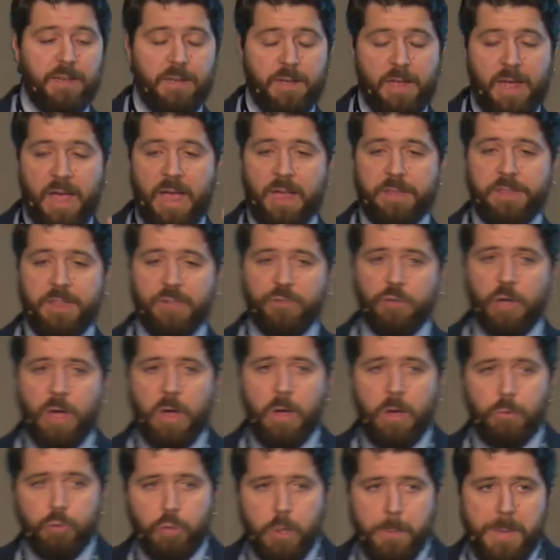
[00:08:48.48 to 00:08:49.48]
acceso
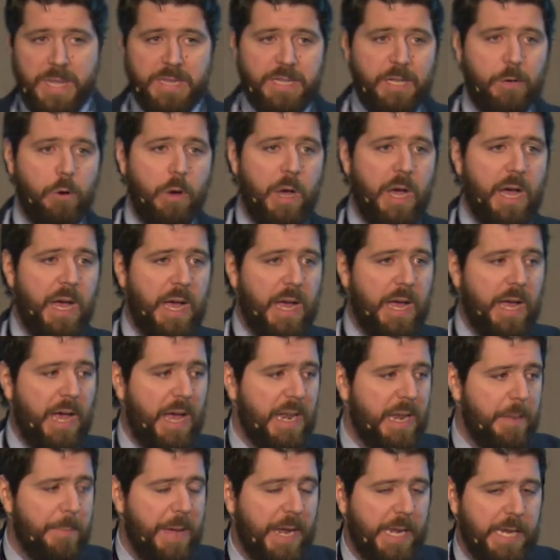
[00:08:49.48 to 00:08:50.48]
automático a, la
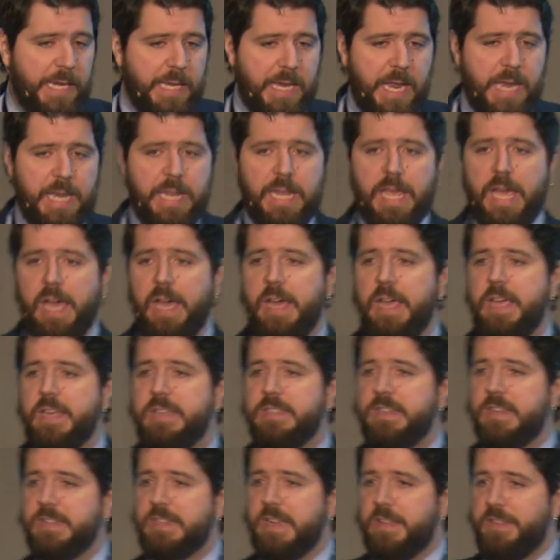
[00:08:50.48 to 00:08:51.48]
maquinaria, si
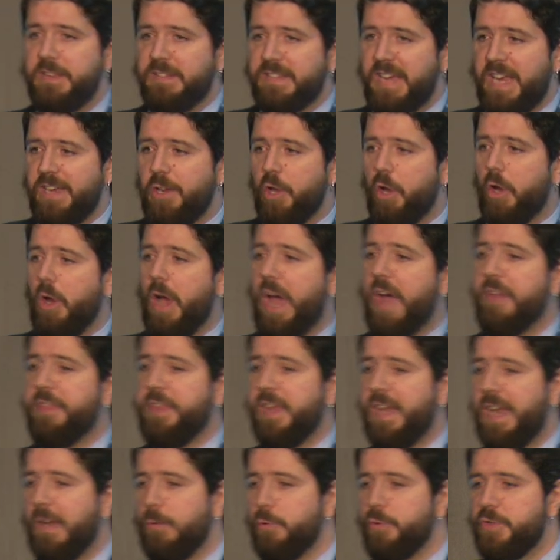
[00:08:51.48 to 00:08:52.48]
es necesario hacer
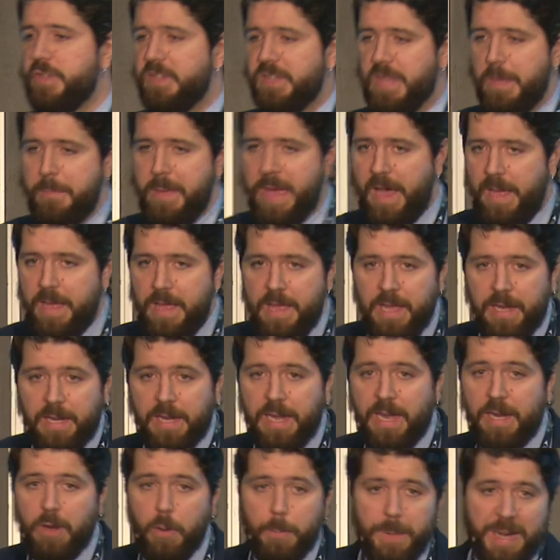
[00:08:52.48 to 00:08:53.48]
algún sistema que el
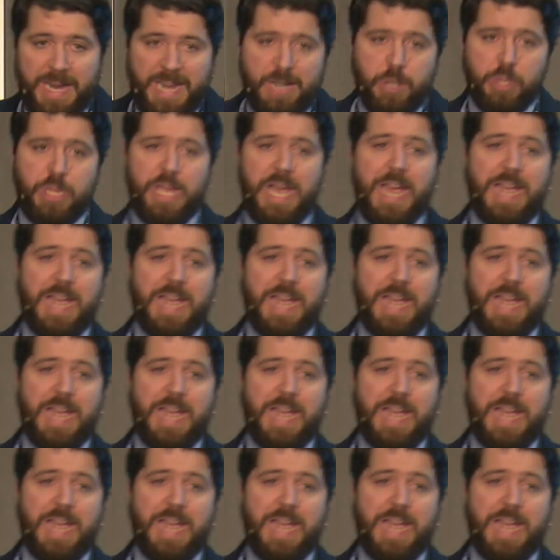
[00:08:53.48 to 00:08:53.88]
operario tenga que